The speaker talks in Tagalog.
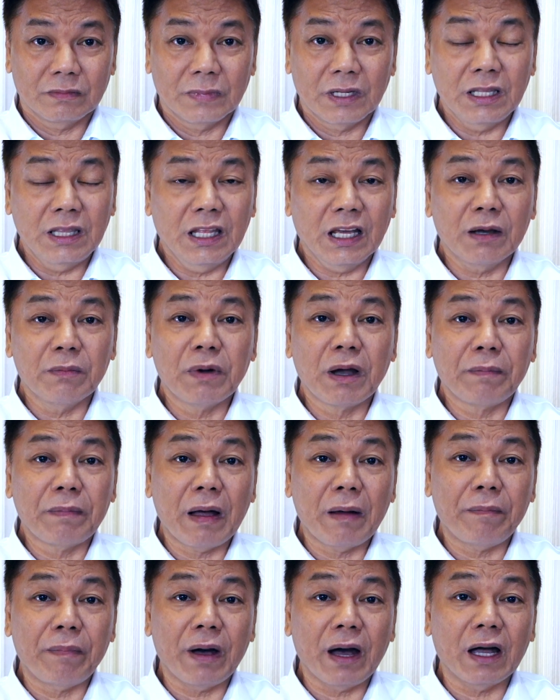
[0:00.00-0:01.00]
hindi ka
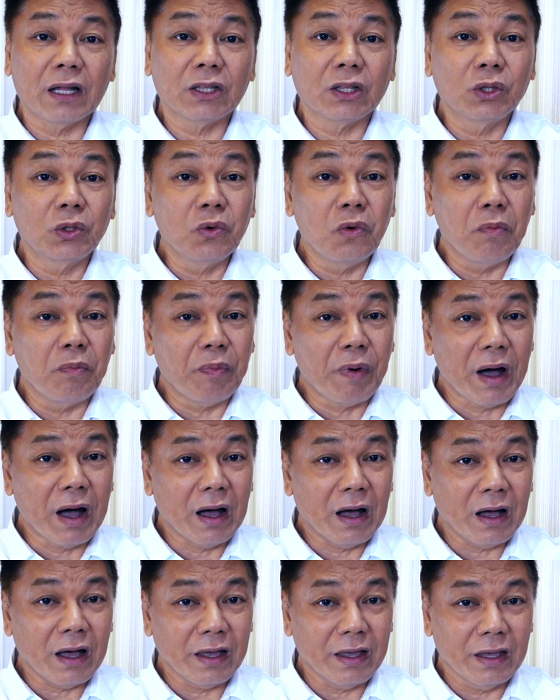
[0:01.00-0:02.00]

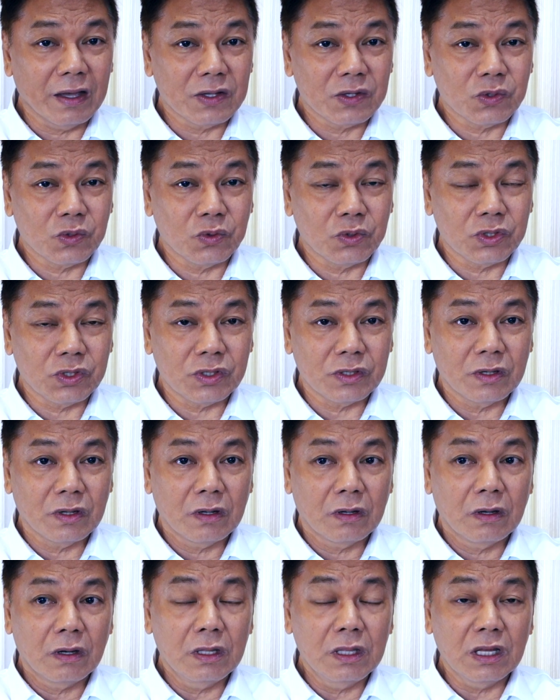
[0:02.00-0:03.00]
magpapakatupa kay Jesus,
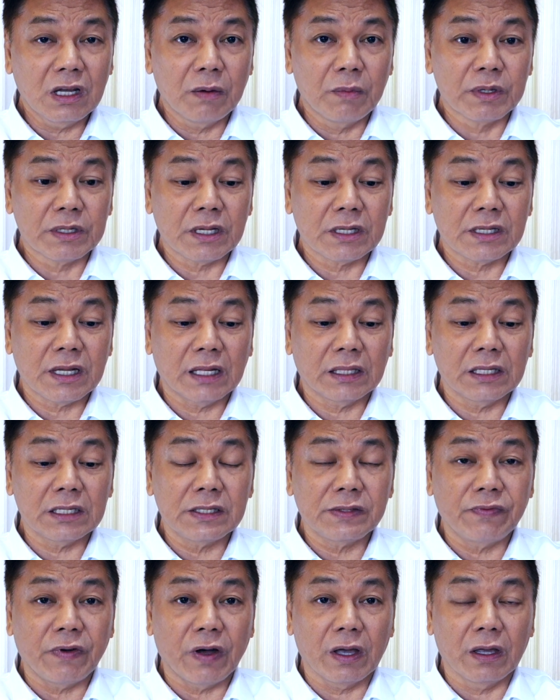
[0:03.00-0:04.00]
hindi ka
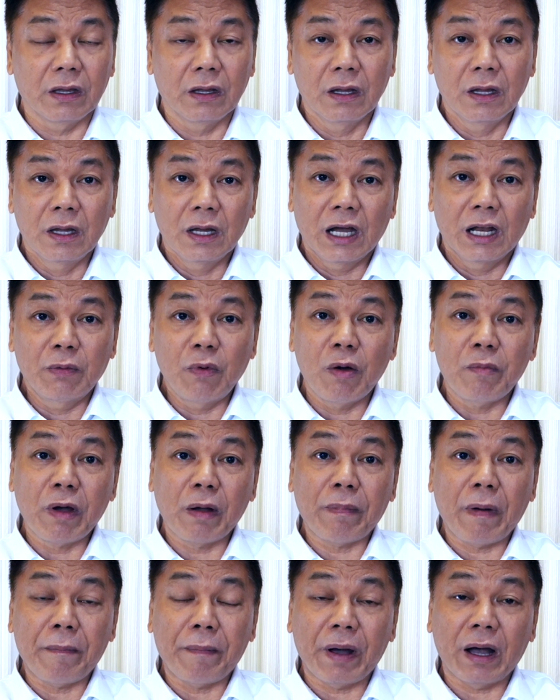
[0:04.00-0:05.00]
masasatisfy Halimbawa,
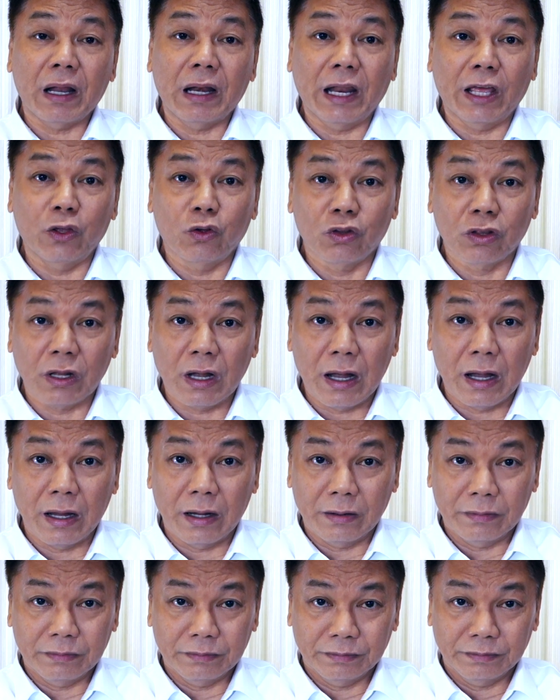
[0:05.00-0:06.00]
magpapakalayon
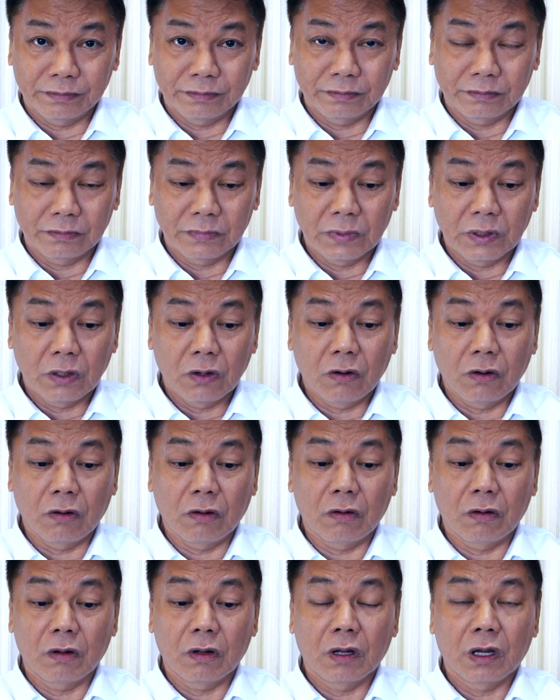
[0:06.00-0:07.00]
ka.
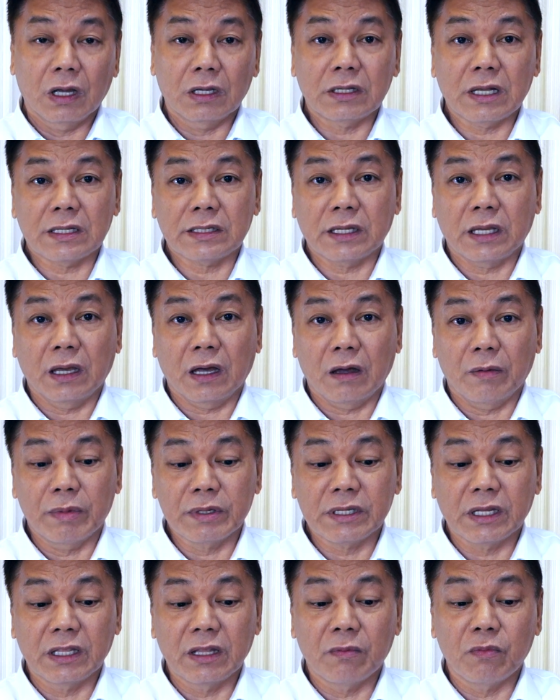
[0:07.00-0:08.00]
O, isasaya ka ba
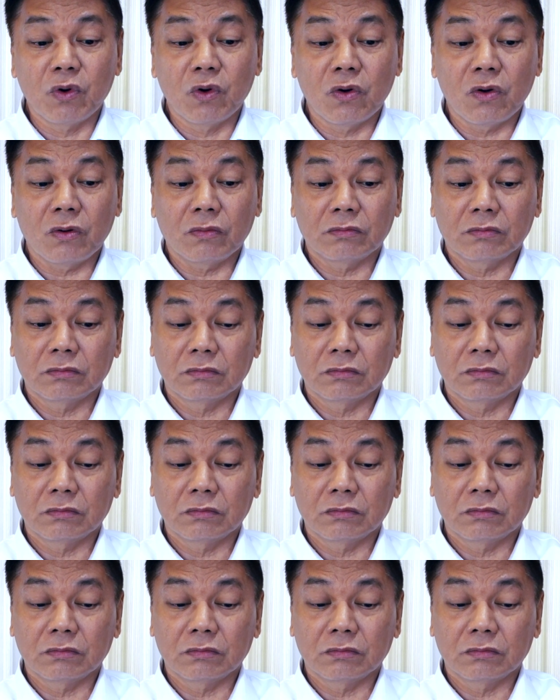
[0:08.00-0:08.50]
sa damo?